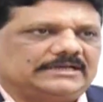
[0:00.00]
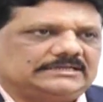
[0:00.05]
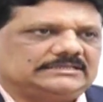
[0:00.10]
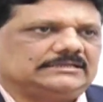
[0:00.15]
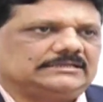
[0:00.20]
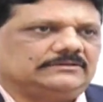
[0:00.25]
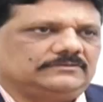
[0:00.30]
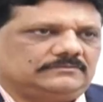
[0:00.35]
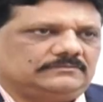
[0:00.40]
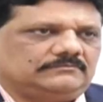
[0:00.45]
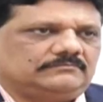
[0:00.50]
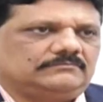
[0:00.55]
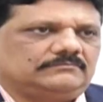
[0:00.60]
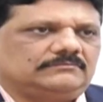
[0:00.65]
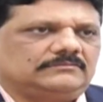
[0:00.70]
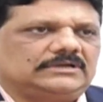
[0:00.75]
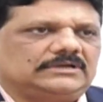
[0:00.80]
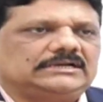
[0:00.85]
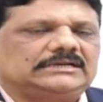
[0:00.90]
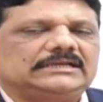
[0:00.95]
పరీక్షలు
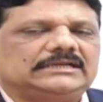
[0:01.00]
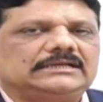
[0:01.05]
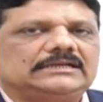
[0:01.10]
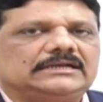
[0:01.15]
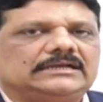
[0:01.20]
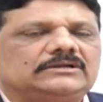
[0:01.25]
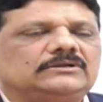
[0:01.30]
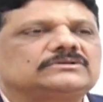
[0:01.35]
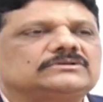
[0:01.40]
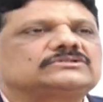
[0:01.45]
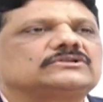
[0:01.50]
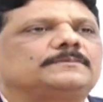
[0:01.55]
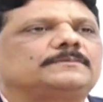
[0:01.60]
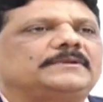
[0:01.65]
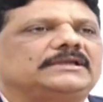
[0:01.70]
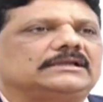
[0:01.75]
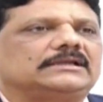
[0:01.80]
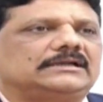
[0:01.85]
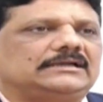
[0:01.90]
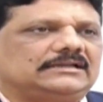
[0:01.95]
అంటే
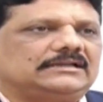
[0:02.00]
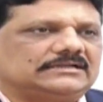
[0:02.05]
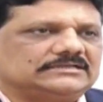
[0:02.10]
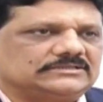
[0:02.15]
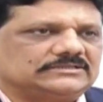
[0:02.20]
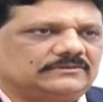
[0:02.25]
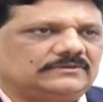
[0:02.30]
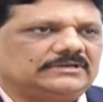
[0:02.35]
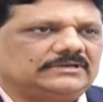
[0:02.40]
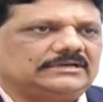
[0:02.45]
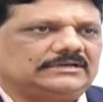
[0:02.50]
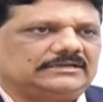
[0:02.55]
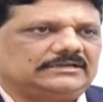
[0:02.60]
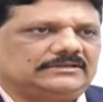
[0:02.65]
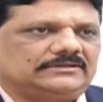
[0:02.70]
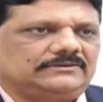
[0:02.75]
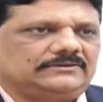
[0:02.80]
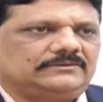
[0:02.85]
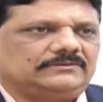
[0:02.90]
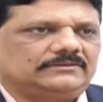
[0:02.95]
ఎండోస్కోపిక్ అల్ట్రాసౌండ్
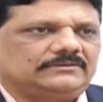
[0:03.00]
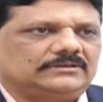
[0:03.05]
అంటారు